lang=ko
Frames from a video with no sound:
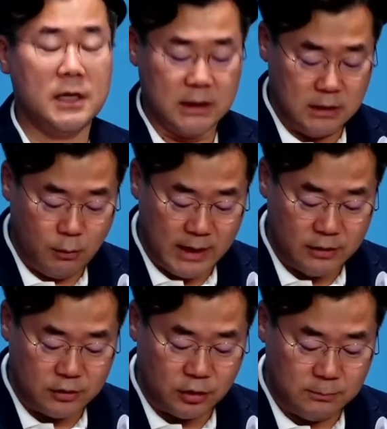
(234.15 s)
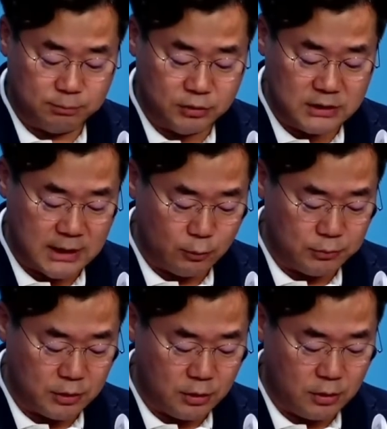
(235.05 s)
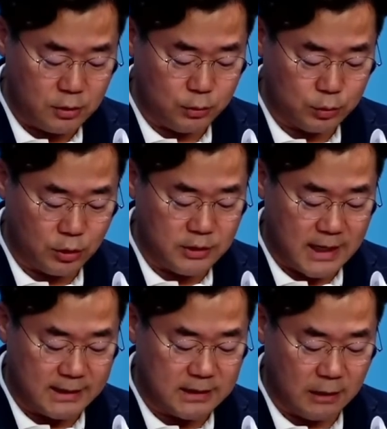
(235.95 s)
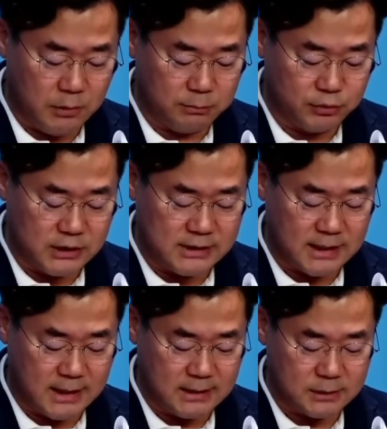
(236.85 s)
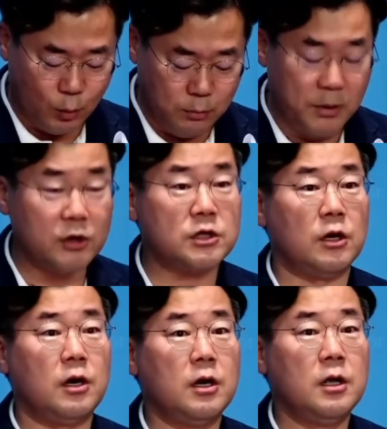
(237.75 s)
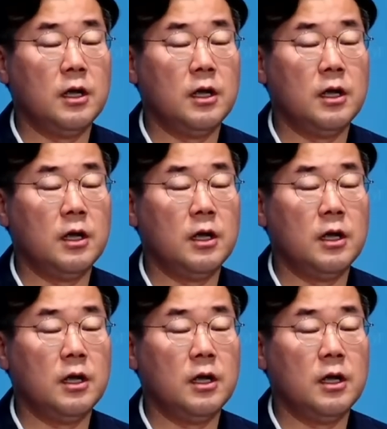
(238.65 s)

이화영 전 부지사로부터 조선 아태위 부실장 송명철,